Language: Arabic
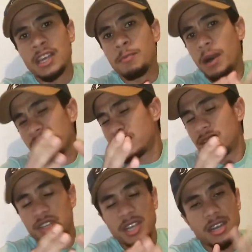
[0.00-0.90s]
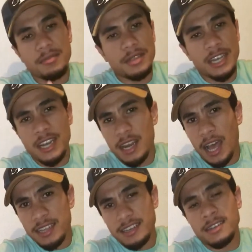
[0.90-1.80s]
بعض التجارب ديالي اللي
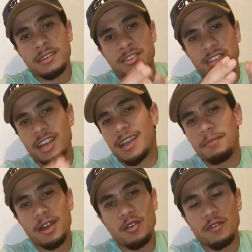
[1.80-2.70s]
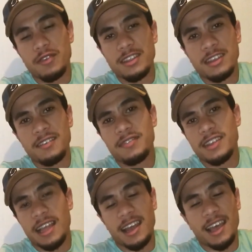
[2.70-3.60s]
غادي نشاركها معكم في
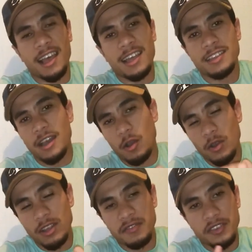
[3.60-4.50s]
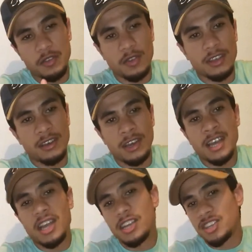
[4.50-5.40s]
هذه الحلقه هذه او هذا الفيديو هذا
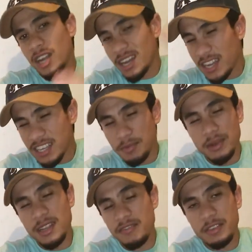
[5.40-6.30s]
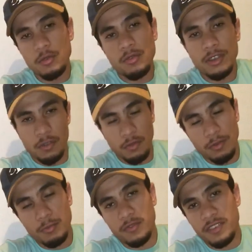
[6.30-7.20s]
ان شاء الله كنتمنى الفيديو
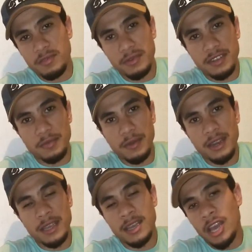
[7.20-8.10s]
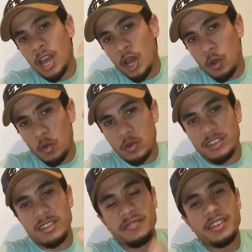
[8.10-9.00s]
يكون مفيد بالنسبه ليك
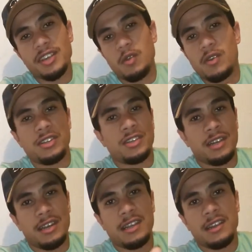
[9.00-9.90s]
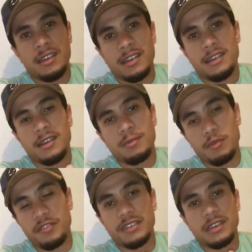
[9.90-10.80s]
وتدي فيه شي حوايج اللي اللي
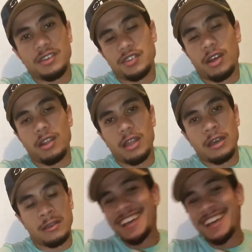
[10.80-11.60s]
مفيده ان شاء الله